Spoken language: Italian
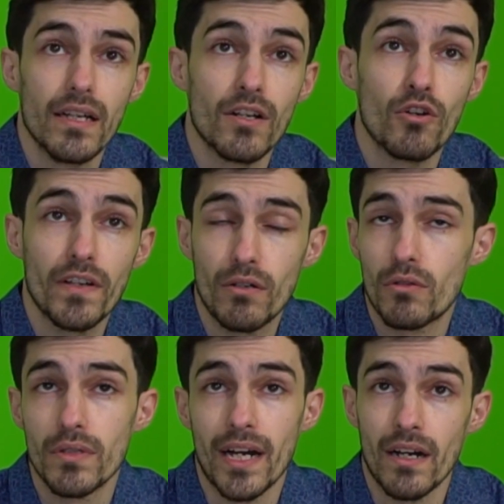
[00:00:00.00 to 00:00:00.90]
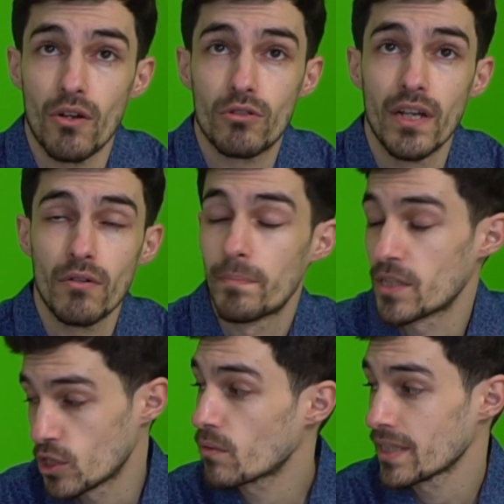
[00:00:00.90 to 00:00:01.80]
il governo chiuderà il lockdown per
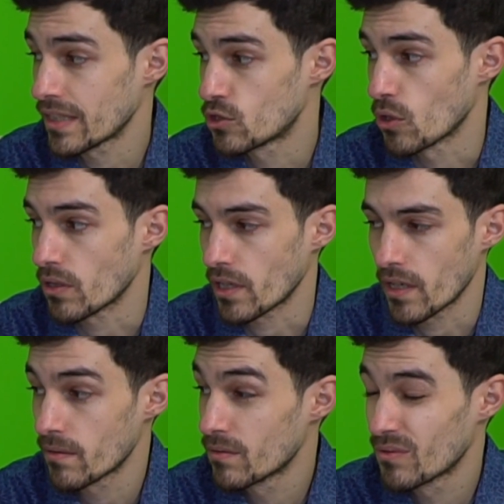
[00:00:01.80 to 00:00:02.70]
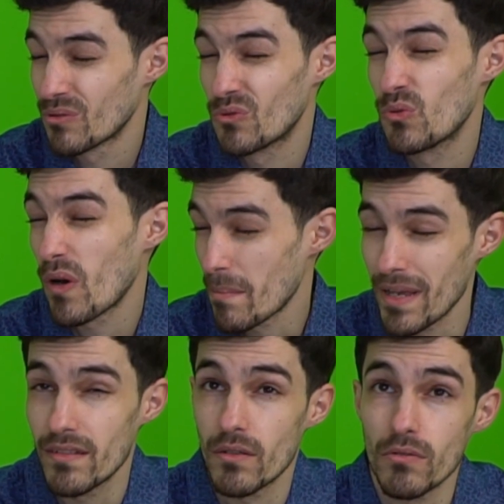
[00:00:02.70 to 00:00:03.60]
50 giorni. Due
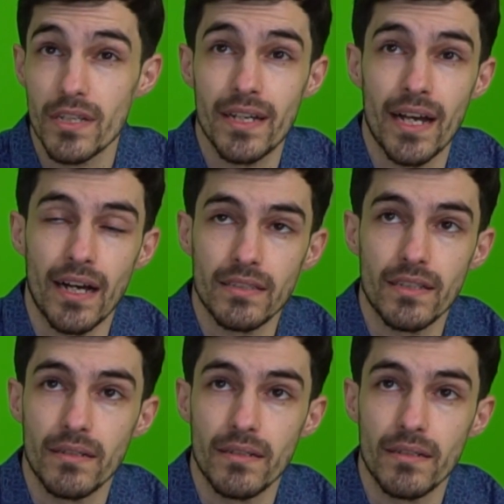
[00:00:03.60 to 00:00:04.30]
mesi chiusi in casa.